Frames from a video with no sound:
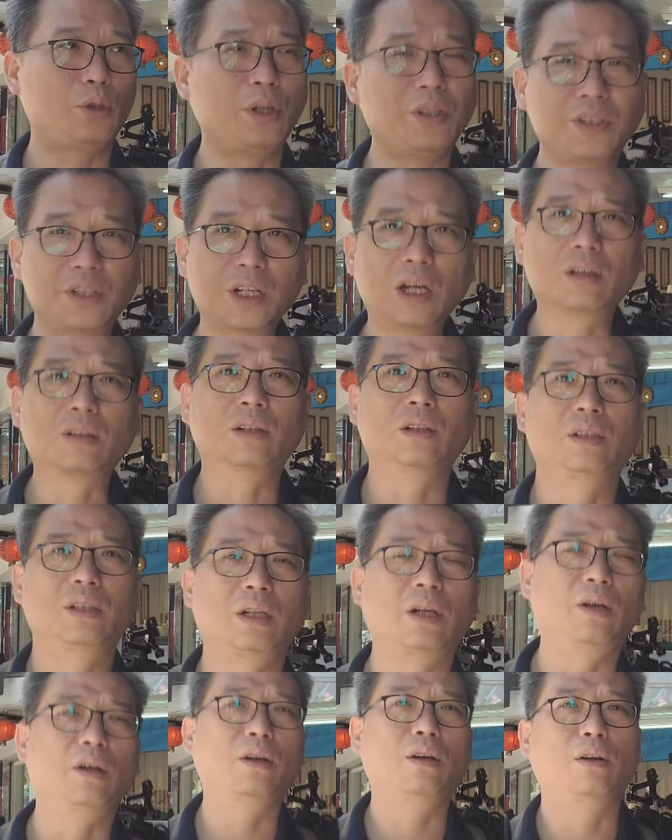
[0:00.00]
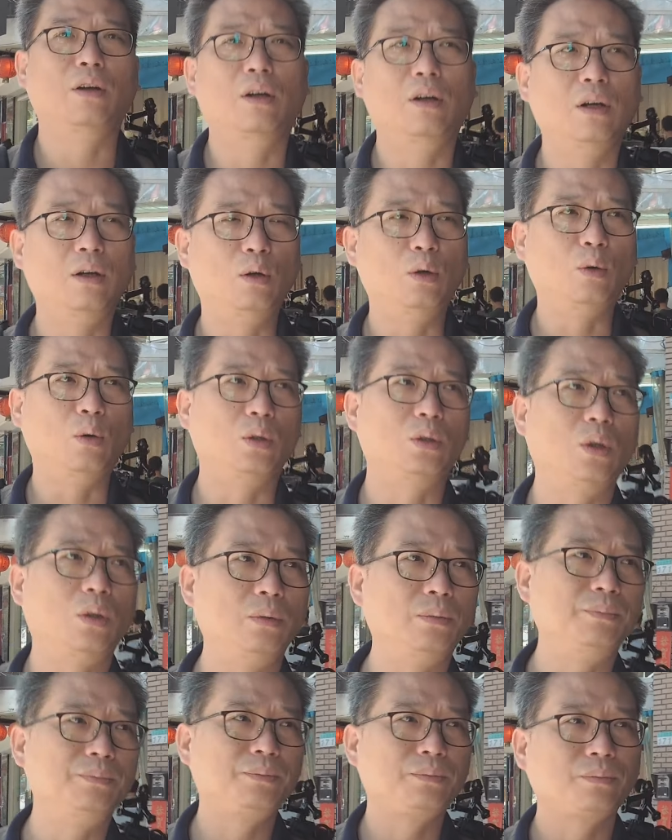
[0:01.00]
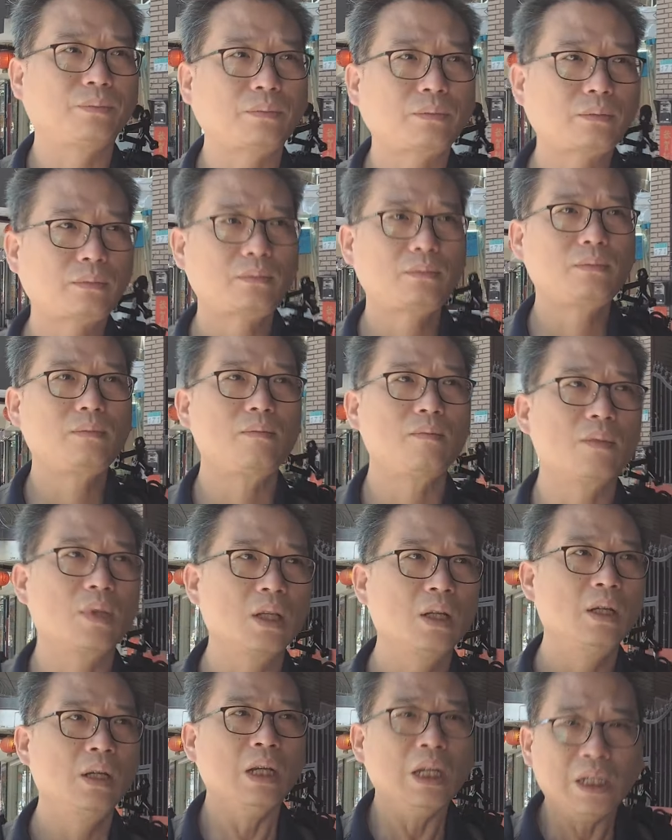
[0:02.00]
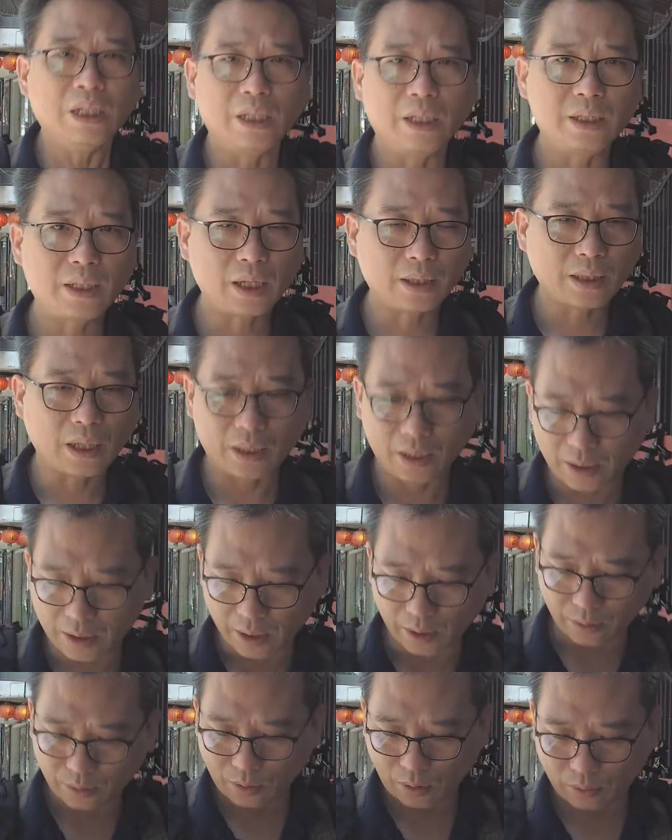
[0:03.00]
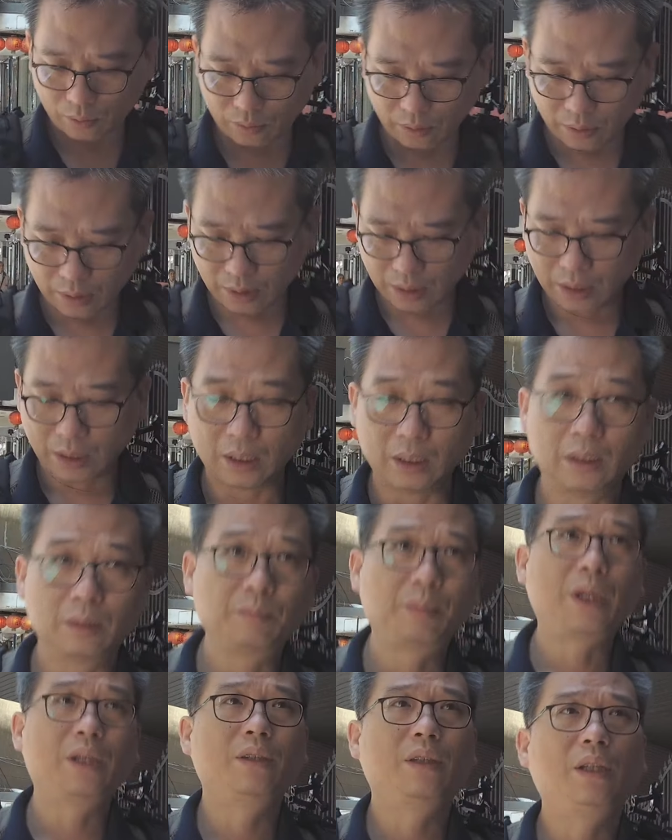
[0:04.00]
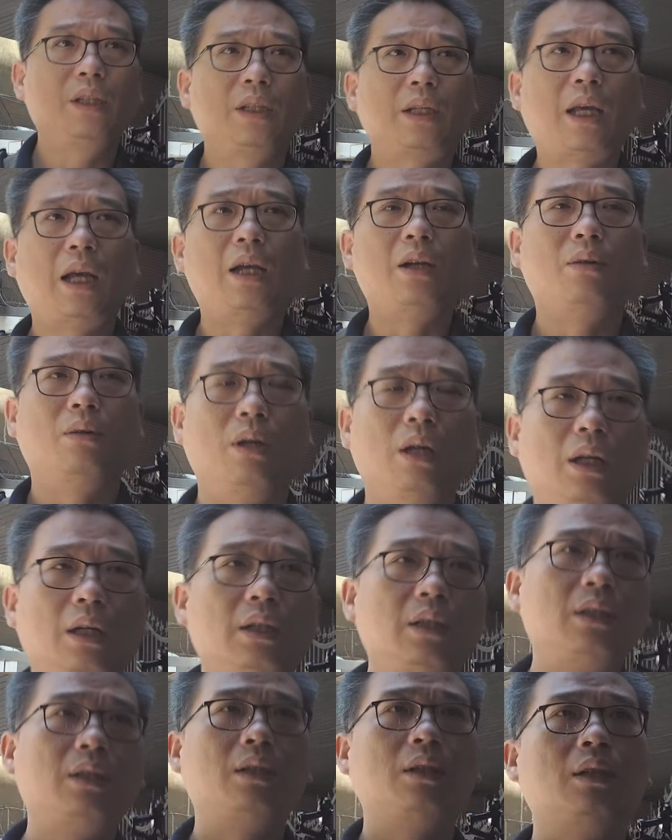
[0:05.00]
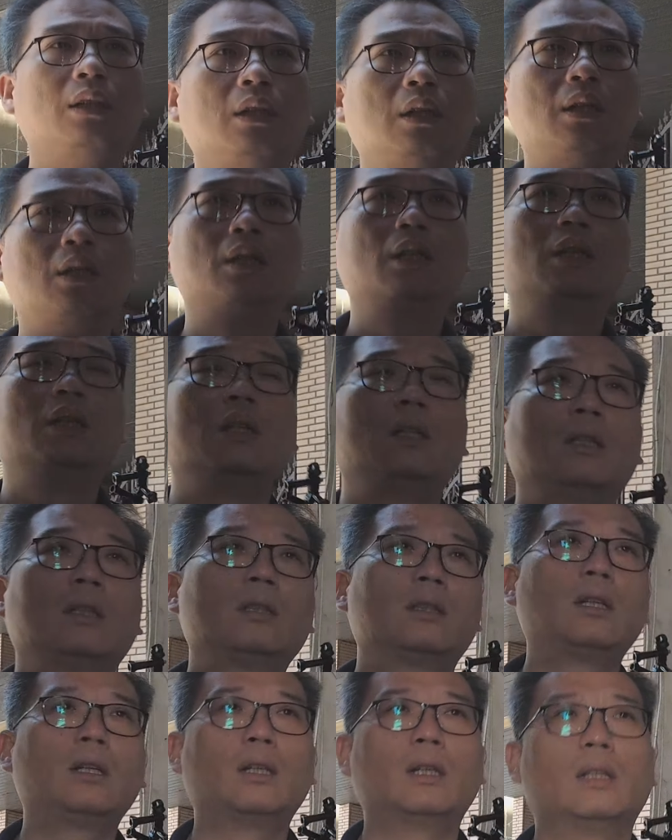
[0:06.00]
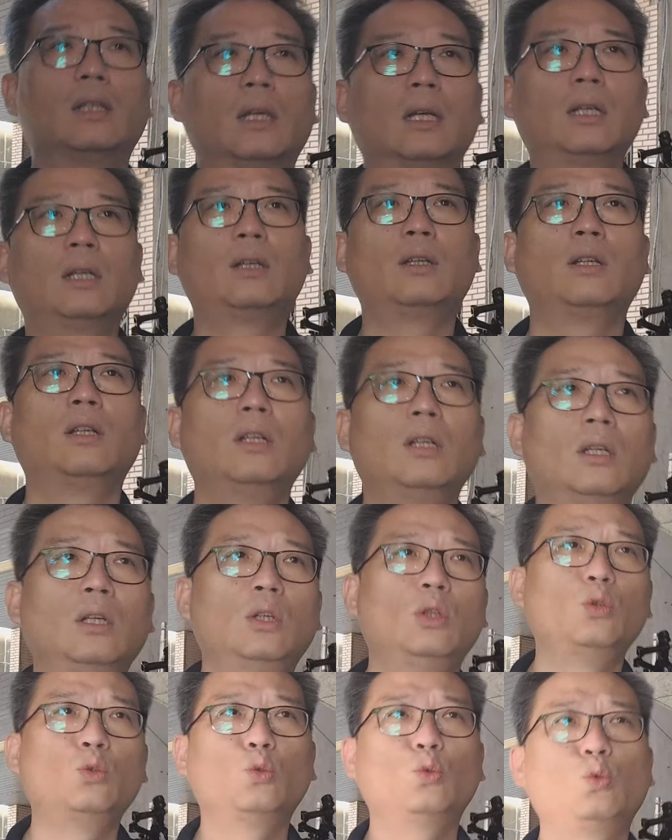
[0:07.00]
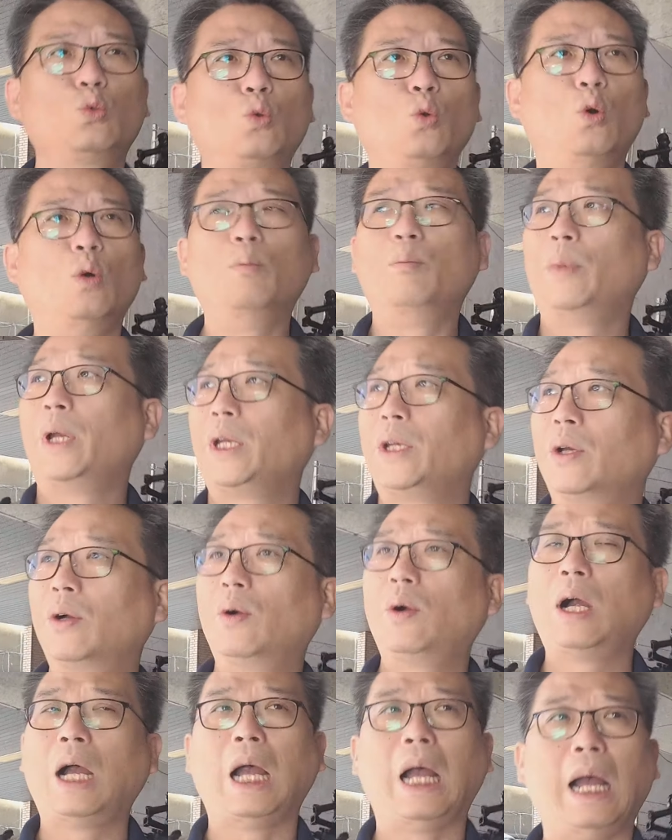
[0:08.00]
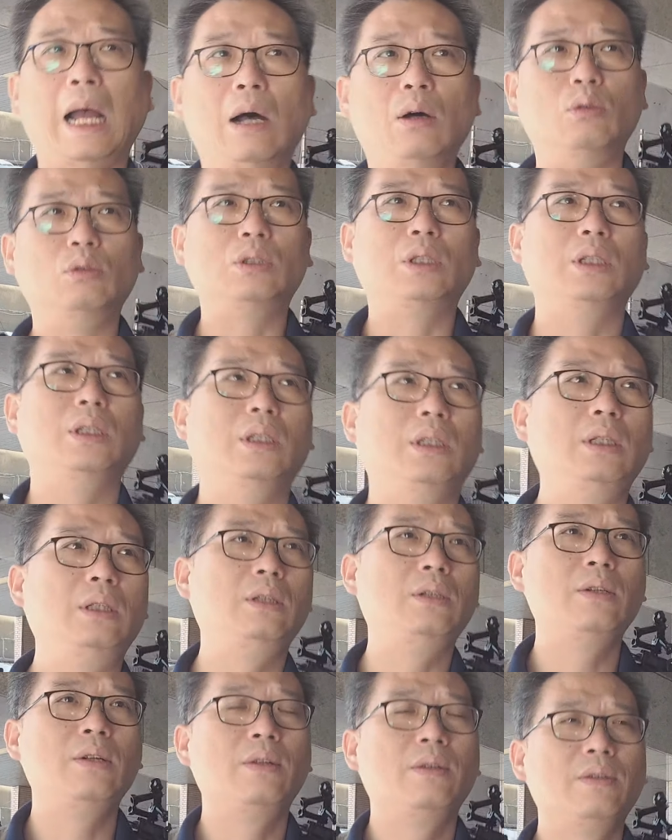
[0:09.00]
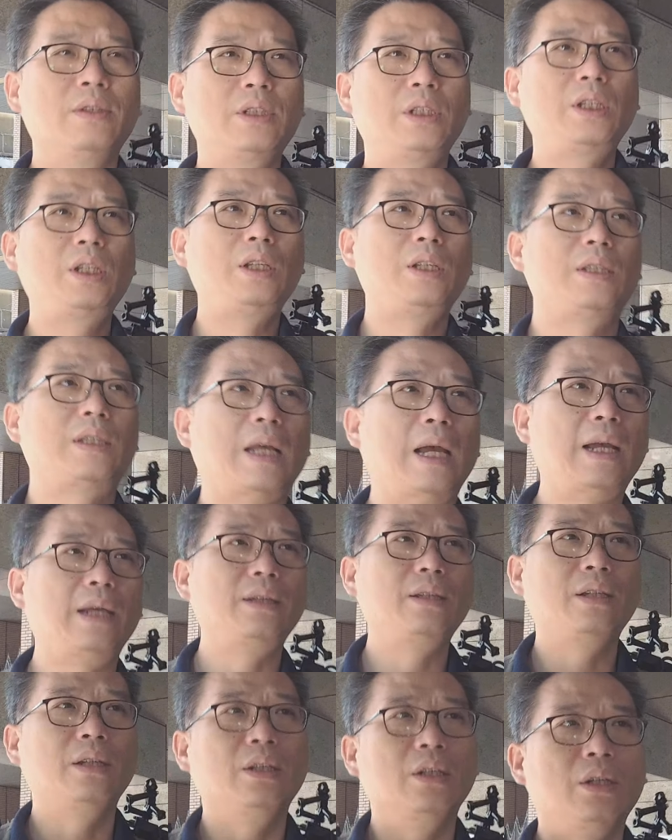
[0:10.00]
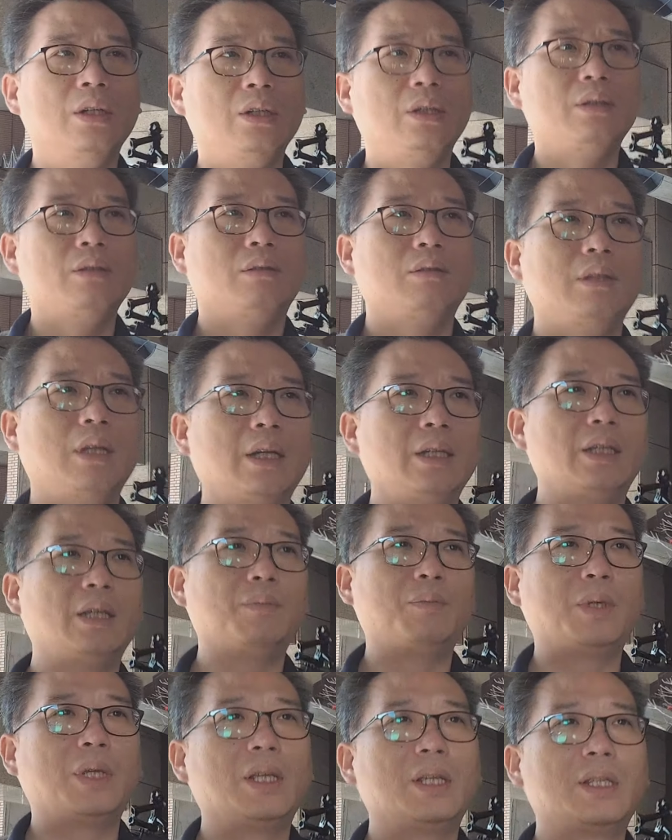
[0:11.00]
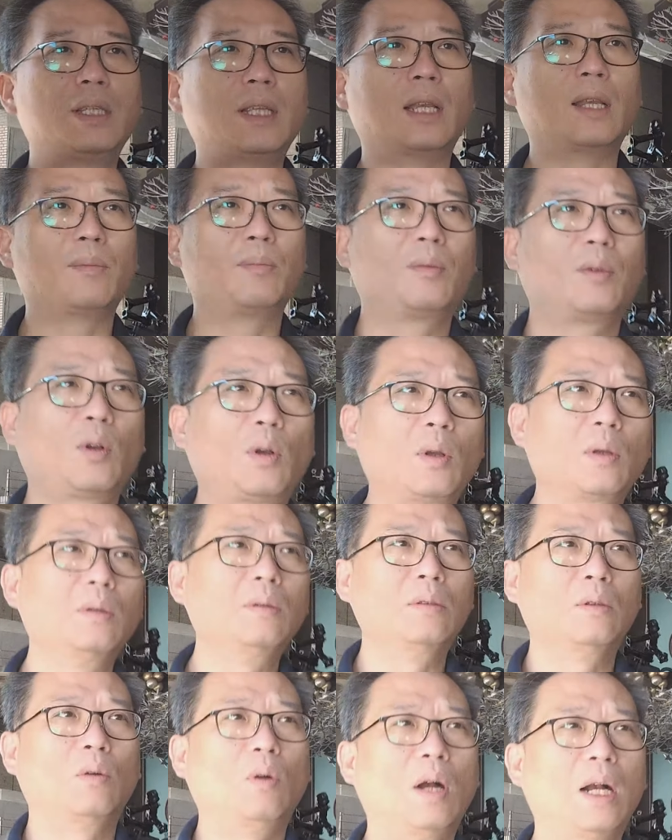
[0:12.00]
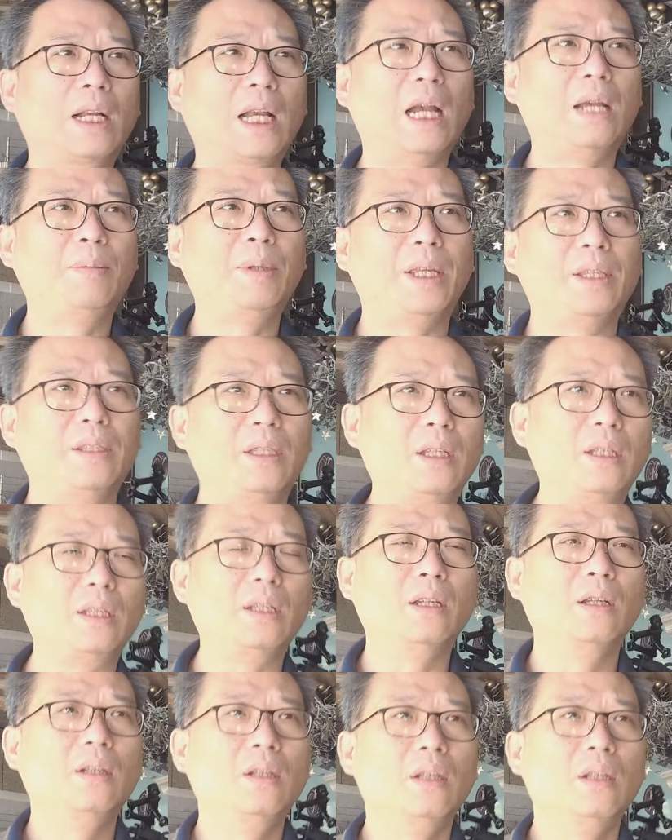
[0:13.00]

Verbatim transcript: 宣教的这个活动，也相当的成功，遍地开花。当然了，如果没有好的器材，那也别想花开遍地。